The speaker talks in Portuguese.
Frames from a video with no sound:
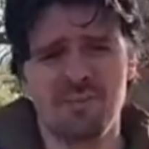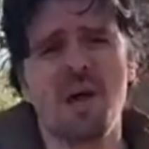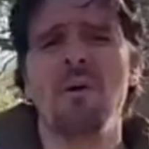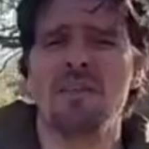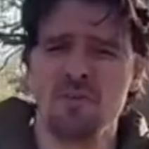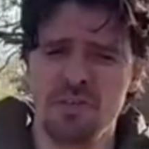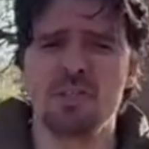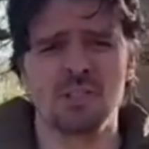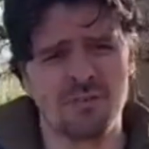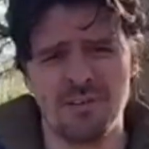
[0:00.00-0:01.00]
dá uma olhada no vídeo que
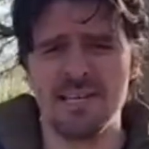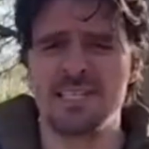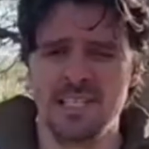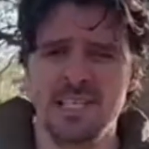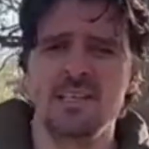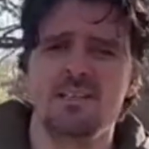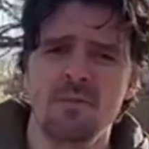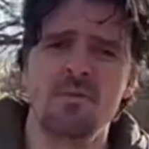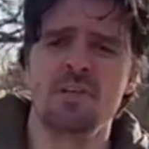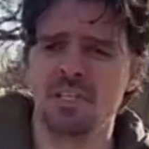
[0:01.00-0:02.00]
eu já falei aqui.
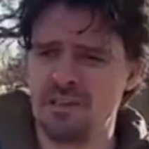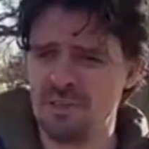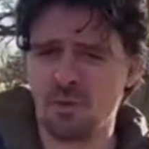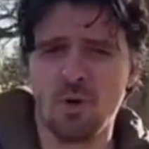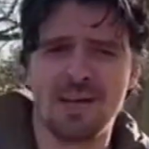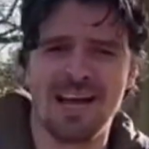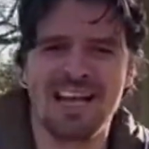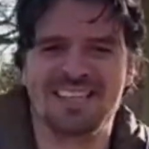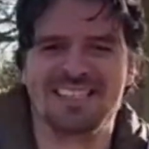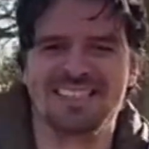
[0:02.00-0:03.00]
Meu filho já deve ter
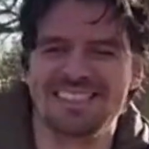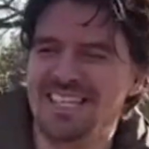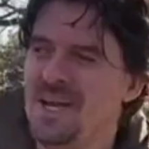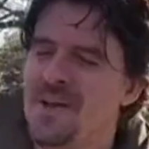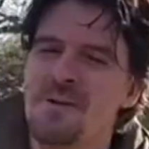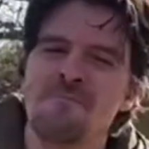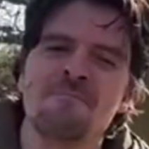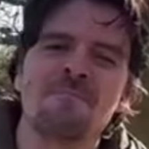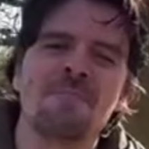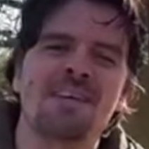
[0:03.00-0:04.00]
colocado.
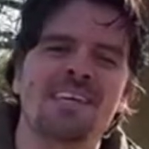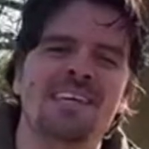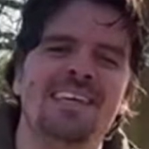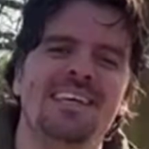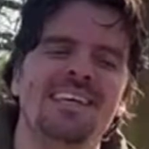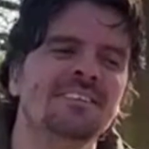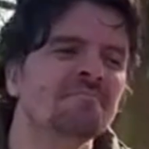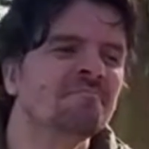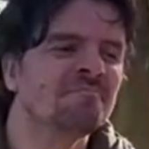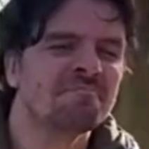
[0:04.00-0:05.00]
E
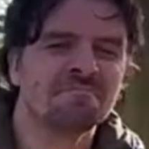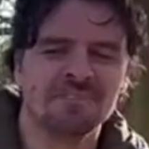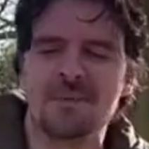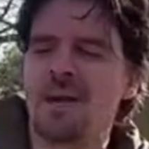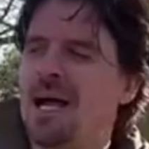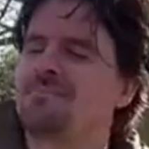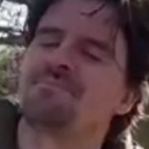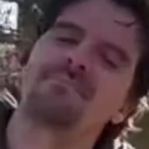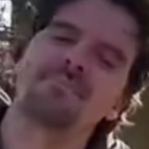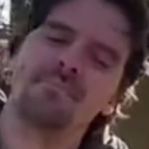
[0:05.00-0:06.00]
vamos lá.
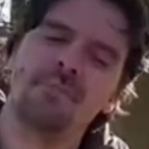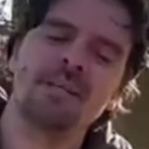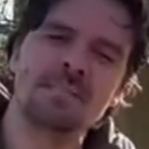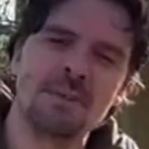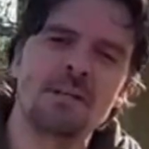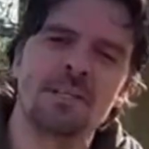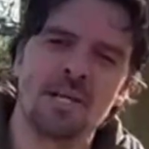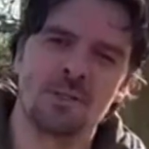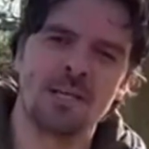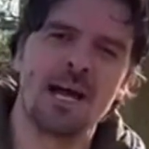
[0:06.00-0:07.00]
Espero ter
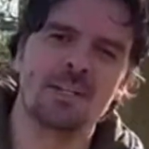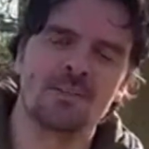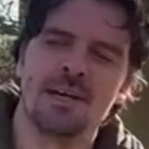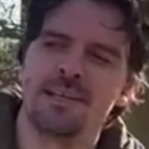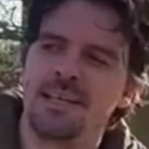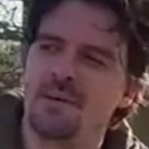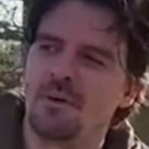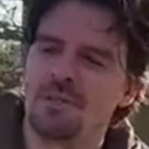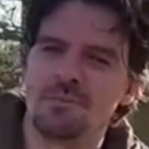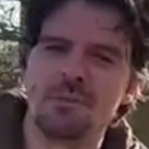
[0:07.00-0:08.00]
ajudado. Aqui é uma
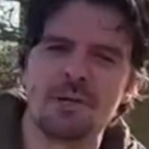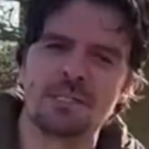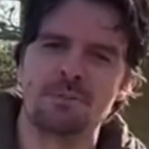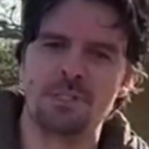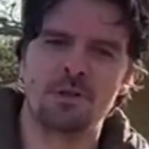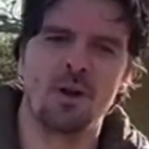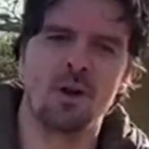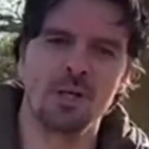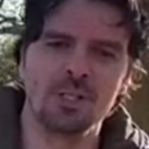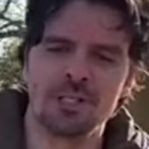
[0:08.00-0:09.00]
coisa muito mais
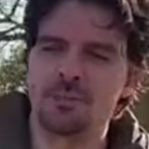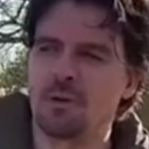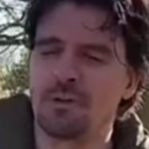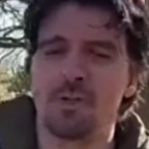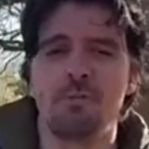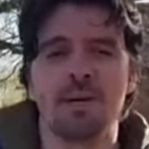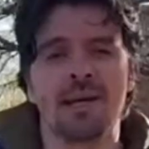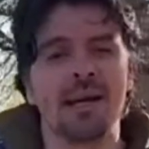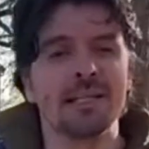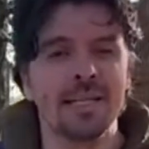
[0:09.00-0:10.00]
psicológica, É uma coisa de
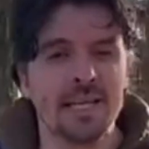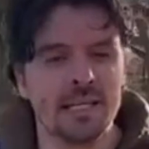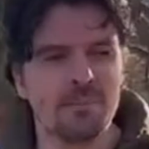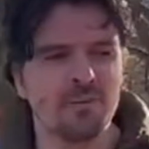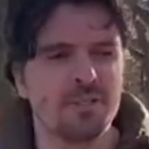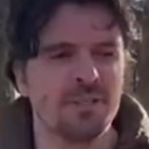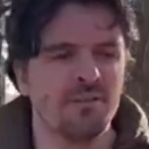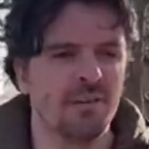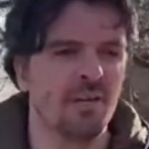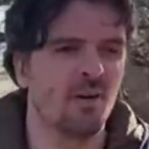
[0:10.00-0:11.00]
brincadeira para você
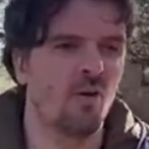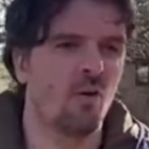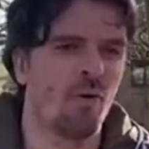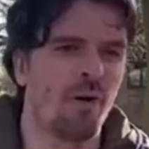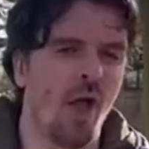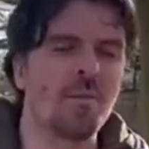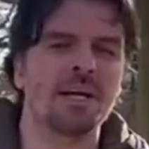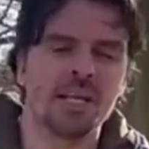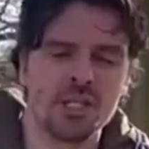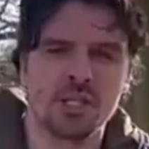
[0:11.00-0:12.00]
ver. É uma
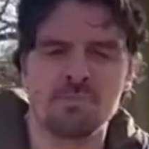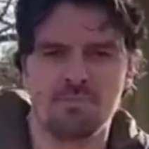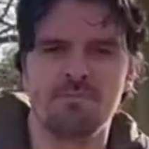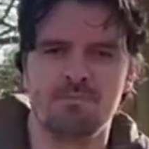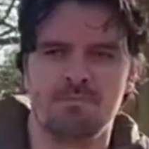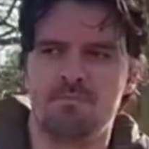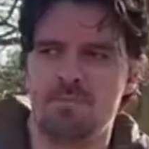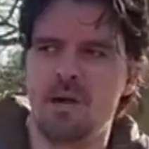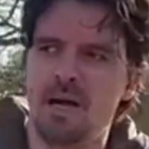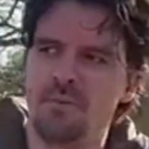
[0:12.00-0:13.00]
crítica
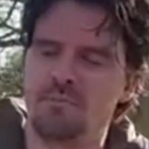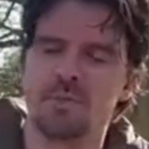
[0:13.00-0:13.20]
uh,